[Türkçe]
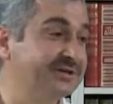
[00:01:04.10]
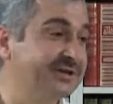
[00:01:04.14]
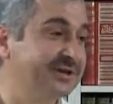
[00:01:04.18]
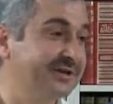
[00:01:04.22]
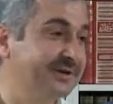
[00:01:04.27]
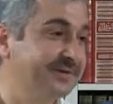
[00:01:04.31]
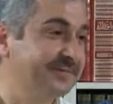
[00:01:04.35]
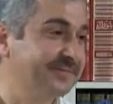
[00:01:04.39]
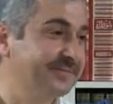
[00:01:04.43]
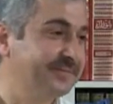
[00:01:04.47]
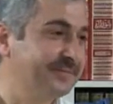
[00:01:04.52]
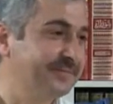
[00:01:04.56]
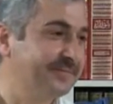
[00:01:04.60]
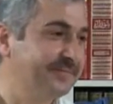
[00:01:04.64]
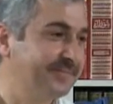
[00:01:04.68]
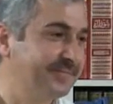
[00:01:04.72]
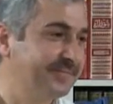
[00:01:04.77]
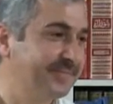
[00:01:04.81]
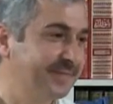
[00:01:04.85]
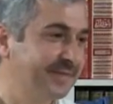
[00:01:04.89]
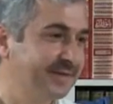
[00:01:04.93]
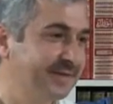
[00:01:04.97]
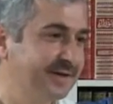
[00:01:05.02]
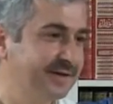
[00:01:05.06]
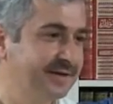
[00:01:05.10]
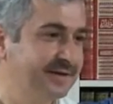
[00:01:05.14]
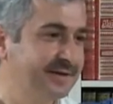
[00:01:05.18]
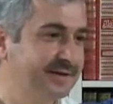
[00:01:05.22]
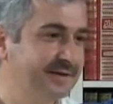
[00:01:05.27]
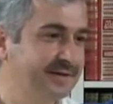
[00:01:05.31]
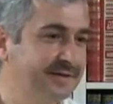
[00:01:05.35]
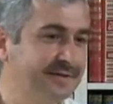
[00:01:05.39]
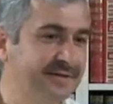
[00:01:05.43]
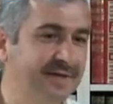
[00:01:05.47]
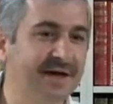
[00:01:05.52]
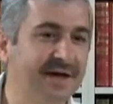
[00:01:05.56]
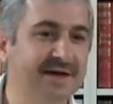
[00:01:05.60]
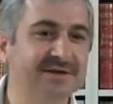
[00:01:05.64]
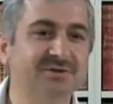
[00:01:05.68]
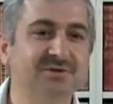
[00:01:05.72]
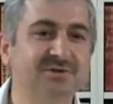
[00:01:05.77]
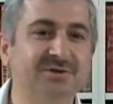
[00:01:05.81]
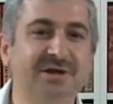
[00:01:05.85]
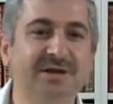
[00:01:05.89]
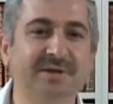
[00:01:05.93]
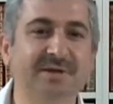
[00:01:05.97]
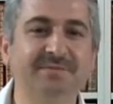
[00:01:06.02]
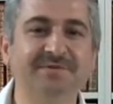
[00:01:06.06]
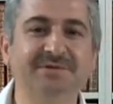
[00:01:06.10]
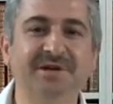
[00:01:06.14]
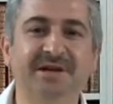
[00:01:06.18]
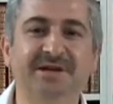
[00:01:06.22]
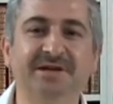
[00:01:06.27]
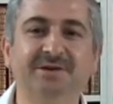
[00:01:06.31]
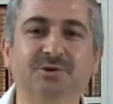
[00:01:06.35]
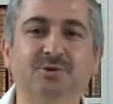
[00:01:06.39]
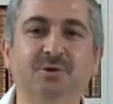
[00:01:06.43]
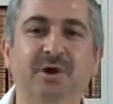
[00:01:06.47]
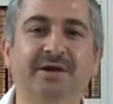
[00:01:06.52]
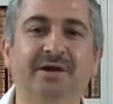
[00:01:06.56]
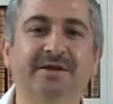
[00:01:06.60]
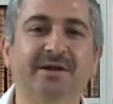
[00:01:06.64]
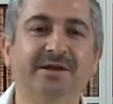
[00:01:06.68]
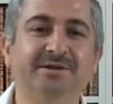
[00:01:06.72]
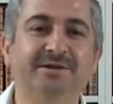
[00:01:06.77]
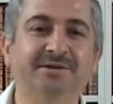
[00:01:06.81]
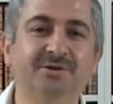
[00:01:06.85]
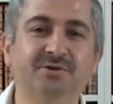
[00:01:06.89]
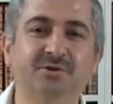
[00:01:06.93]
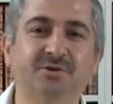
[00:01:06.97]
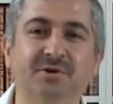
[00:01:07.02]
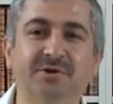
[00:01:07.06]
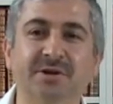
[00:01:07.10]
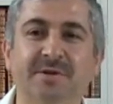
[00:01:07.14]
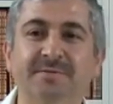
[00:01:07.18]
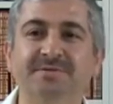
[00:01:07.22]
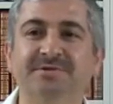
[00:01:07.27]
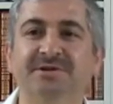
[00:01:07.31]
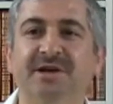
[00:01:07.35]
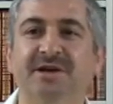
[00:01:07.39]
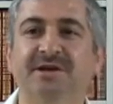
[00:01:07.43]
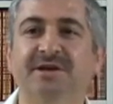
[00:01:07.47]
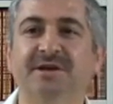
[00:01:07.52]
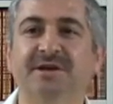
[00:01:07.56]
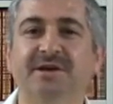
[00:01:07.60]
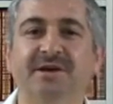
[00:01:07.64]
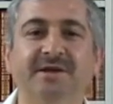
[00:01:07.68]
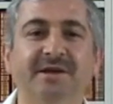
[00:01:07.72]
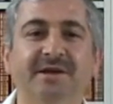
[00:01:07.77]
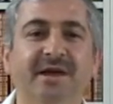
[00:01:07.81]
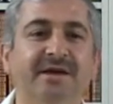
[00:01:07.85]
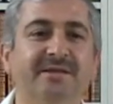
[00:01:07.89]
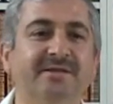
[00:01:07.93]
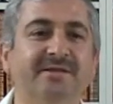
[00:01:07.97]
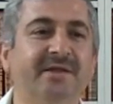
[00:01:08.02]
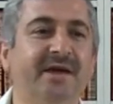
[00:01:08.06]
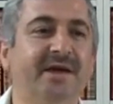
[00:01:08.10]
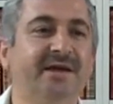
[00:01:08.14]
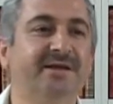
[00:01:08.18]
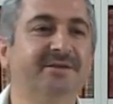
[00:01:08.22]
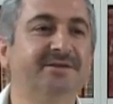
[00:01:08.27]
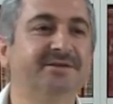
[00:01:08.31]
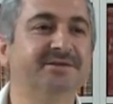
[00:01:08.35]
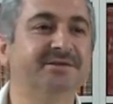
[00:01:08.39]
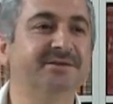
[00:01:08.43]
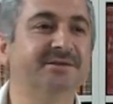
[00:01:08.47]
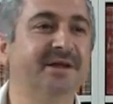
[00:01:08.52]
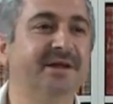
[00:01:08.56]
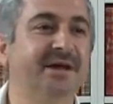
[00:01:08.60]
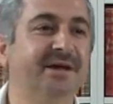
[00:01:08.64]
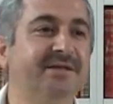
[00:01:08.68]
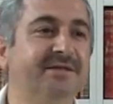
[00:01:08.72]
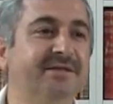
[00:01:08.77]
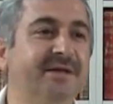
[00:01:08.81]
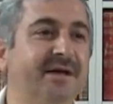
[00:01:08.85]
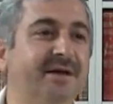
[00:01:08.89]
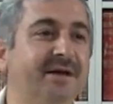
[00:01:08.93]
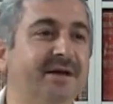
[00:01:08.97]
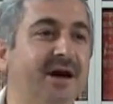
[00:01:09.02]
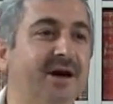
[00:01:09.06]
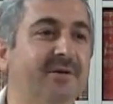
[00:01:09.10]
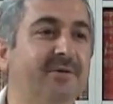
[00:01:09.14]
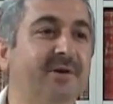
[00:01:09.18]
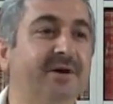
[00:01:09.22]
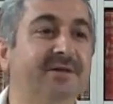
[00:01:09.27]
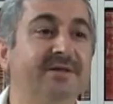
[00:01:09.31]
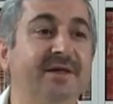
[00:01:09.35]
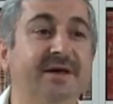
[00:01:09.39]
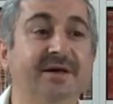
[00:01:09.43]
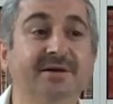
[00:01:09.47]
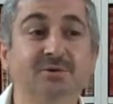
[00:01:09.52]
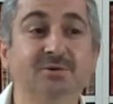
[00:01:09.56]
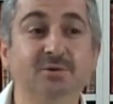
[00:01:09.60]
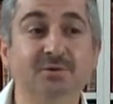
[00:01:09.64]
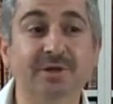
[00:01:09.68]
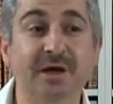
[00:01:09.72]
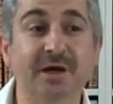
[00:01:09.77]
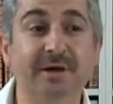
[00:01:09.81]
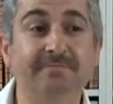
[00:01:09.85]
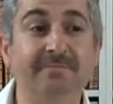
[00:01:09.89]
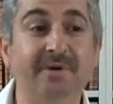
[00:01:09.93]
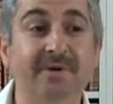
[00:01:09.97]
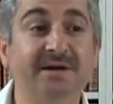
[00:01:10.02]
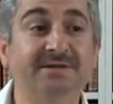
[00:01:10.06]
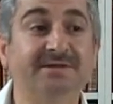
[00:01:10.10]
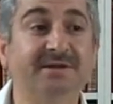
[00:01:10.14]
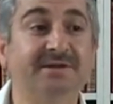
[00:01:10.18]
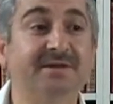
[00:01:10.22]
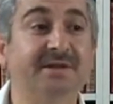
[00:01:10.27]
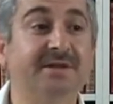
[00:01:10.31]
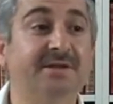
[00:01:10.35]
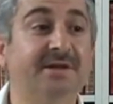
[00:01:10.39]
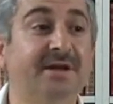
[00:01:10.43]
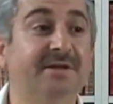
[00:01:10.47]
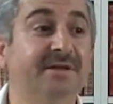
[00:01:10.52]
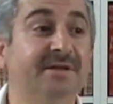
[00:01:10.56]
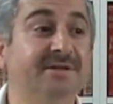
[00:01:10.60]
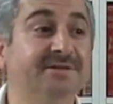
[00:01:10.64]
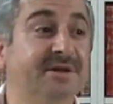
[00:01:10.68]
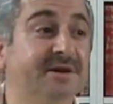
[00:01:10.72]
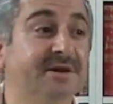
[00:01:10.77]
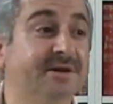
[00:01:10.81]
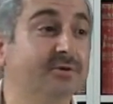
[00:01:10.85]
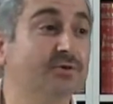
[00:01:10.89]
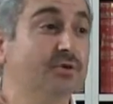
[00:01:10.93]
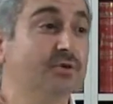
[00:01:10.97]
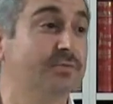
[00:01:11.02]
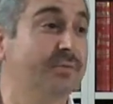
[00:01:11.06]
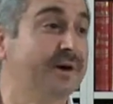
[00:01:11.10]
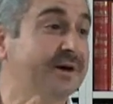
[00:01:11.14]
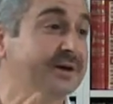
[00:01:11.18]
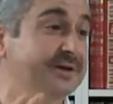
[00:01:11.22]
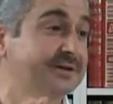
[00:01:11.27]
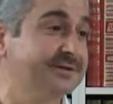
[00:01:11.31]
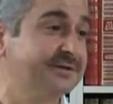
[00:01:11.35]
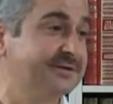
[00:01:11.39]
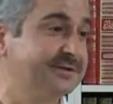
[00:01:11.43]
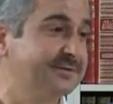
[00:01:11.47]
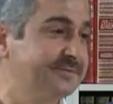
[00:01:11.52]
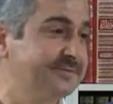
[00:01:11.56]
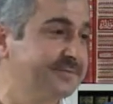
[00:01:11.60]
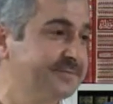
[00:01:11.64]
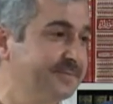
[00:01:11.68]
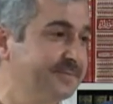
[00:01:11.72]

kişi. Daha sonra demişler ki şu kadar kişi sonra demişler ki inekten, sinekten, havadan, sudan bahseden yanında sakın durmayınız.